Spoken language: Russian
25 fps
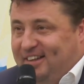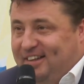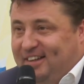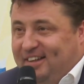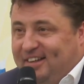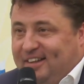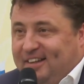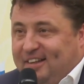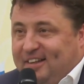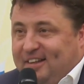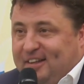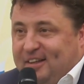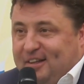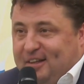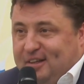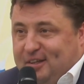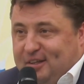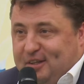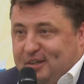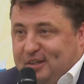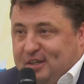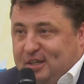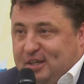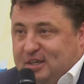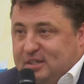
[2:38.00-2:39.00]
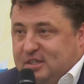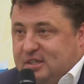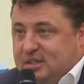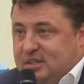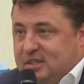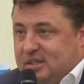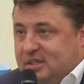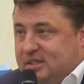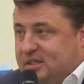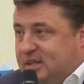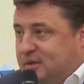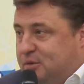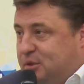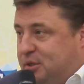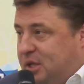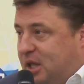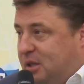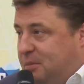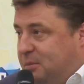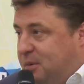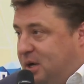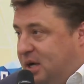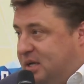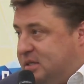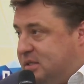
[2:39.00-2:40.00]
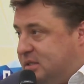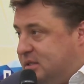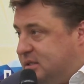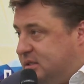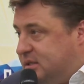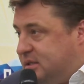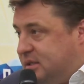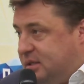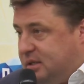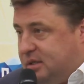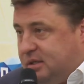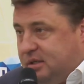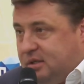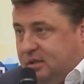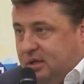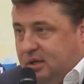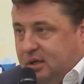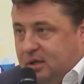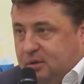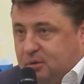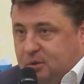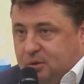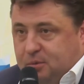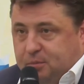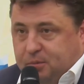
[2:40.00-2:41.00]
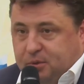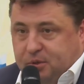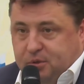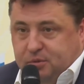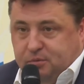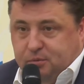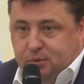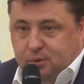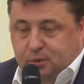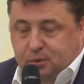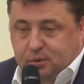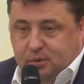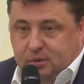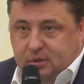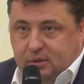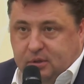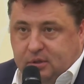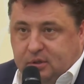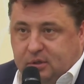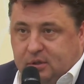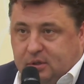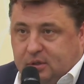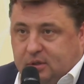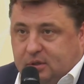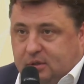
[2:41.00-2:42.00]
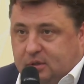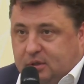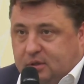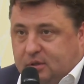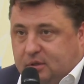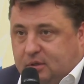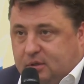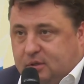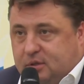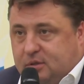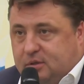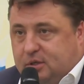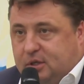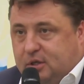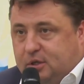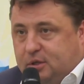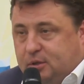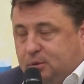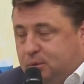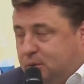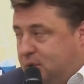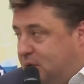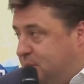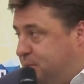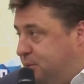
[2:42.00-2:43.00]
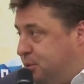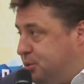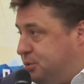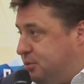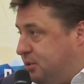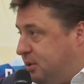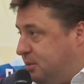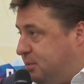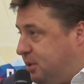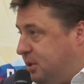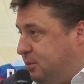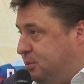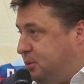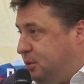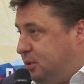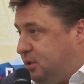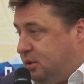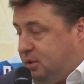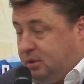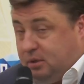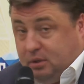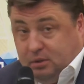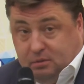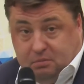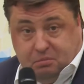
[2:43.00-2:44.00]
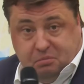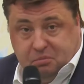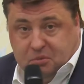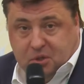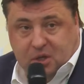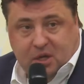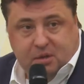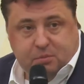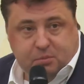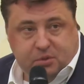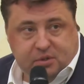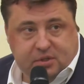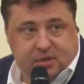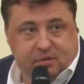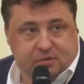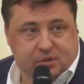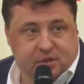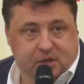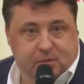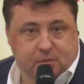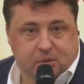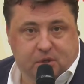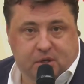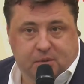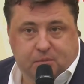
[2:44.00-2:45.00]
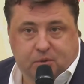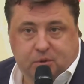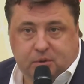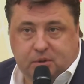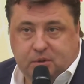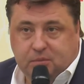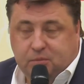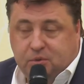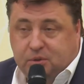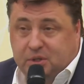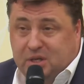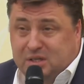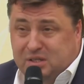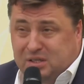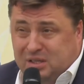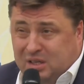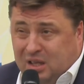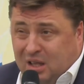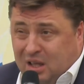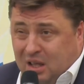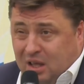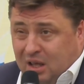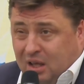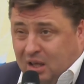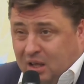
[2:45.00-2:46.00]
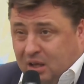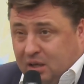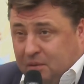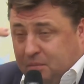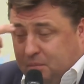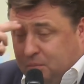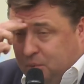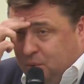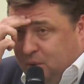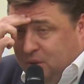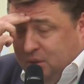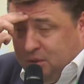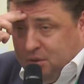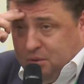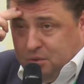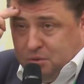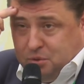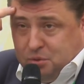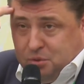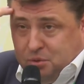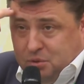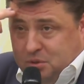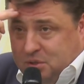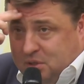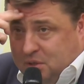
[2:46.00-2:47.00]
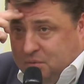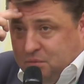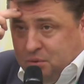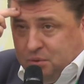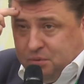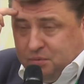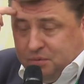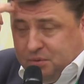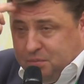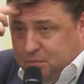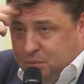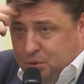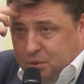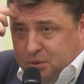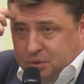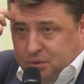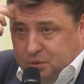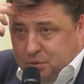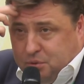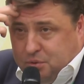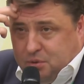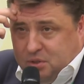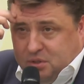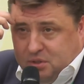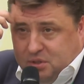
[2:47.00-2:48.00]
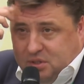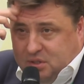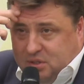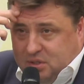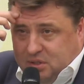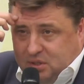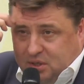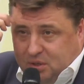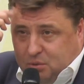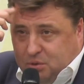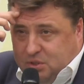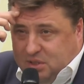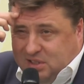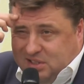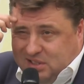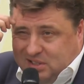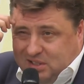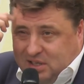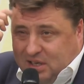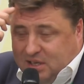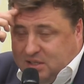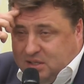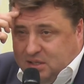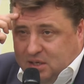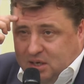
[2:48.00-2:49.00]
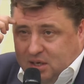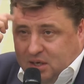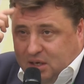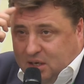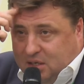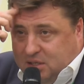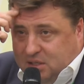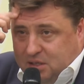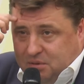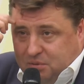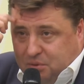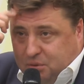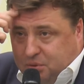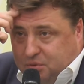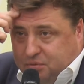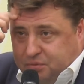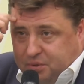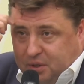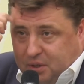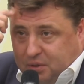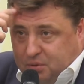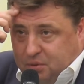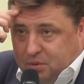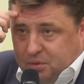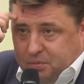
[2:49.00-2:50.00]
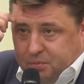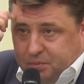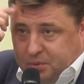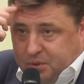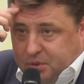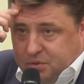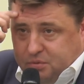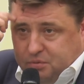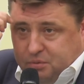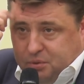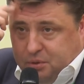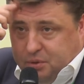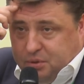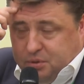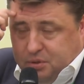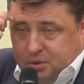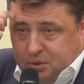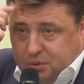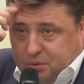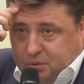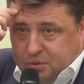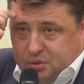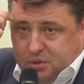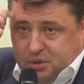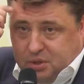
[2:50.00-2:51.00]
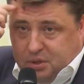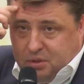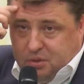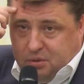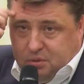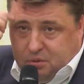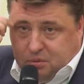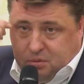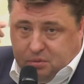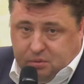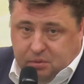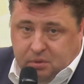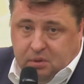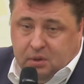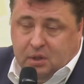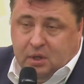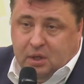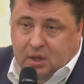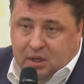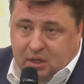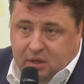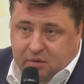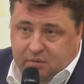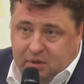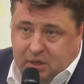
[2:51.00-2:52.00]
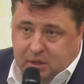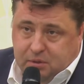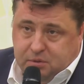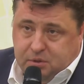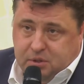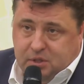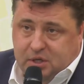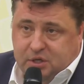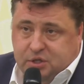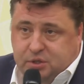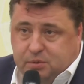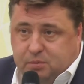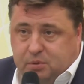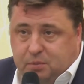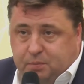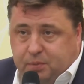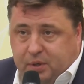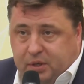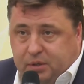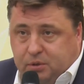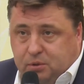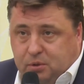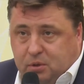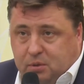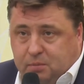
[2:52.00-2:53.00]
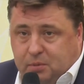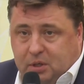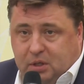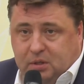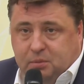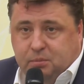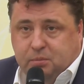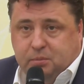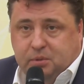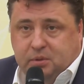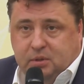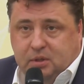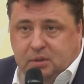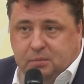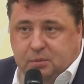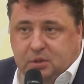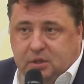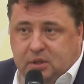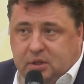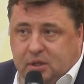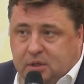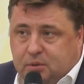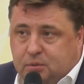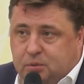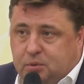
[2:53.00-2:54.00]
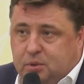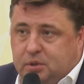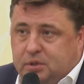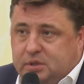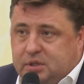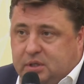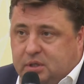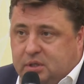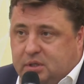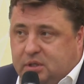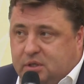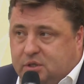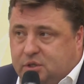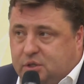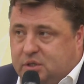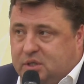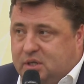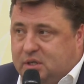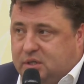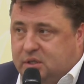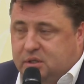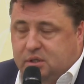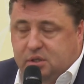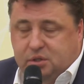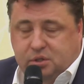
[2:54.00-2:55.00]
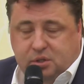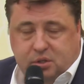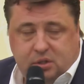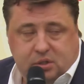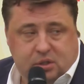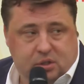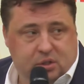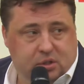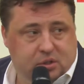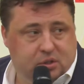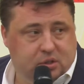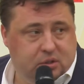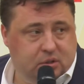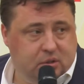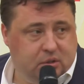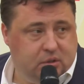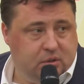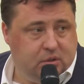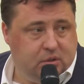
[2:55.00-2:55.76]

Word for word: Да. Есть и завод «Алмаз», э, который производит э, технику для почвообработки. Да, мы со всеми работаем. У нас более 300 заводов, более 300, 340 заводов, которые производят сельхозтехнику, являются нашими партнерами, а номенклатура техники 16 тысяч единиц.